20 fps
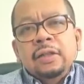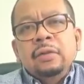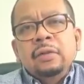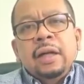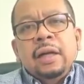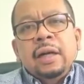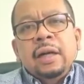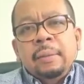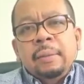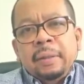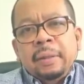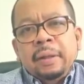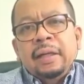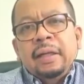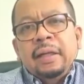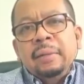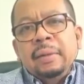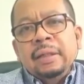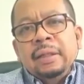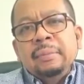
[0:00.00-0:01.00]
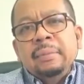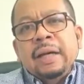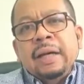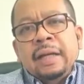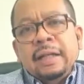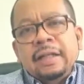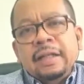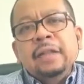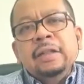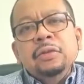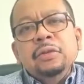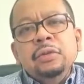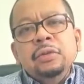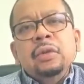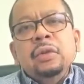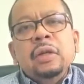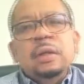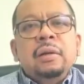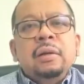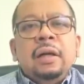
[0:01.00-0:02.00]
saya juga apa namanya
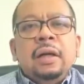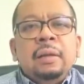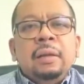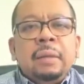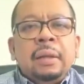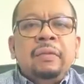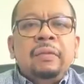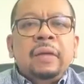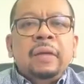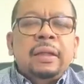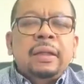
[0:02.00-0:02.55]
mengatakan justru ada ada